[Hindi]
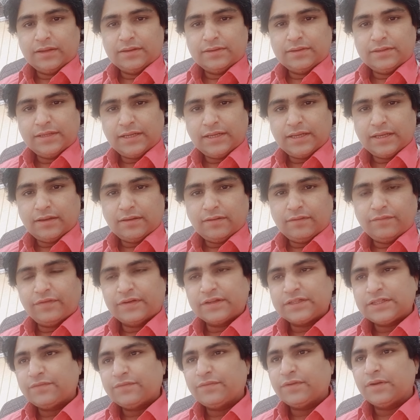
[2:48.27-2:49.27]
ठीक है
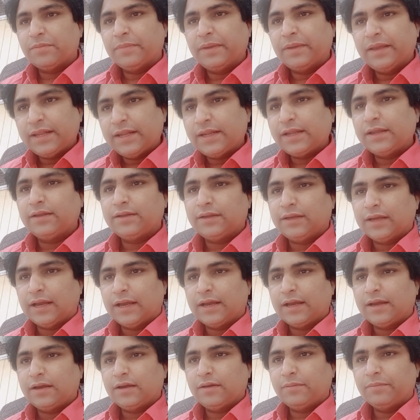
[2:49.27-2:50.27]
फर्स्ट ऑफ ऑल मेरे
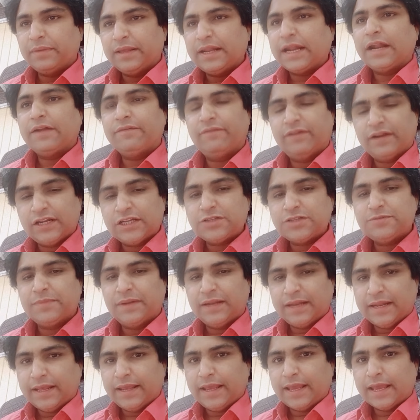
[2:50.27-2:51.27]
आ, मेरा एडवांटेज में
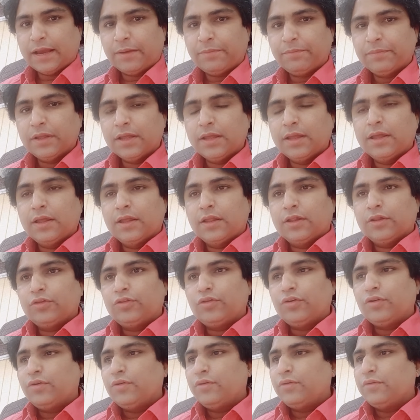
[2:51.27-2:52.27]
लेंगे आप
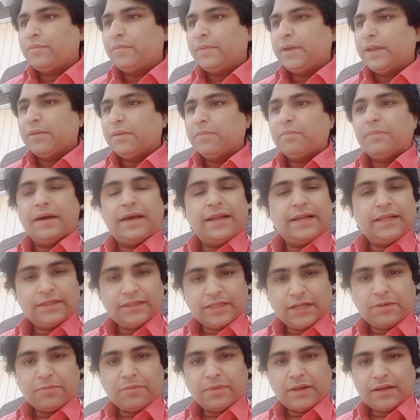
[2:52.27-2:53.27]
तो मैं भारत
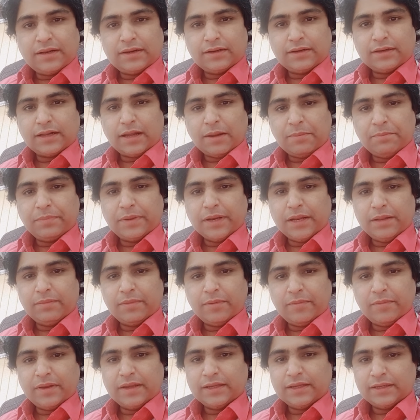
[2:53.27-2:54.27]
निर्माण कंपनी
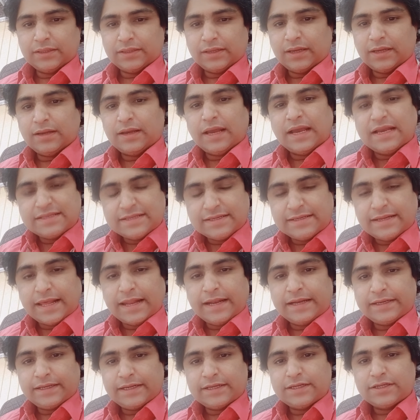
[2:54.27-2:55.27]
में मैं एज ए
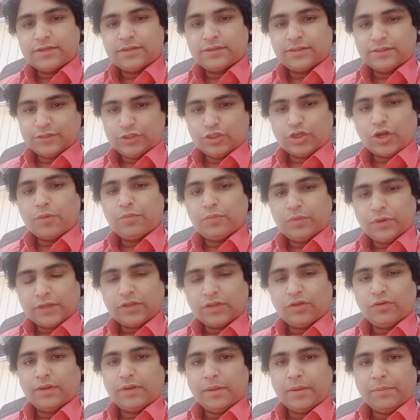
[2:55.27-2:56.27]
डायरेक्टर जॉब
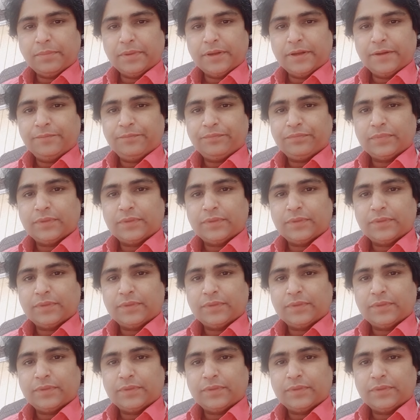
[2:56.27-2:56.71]
करता हूँ यहाँ पे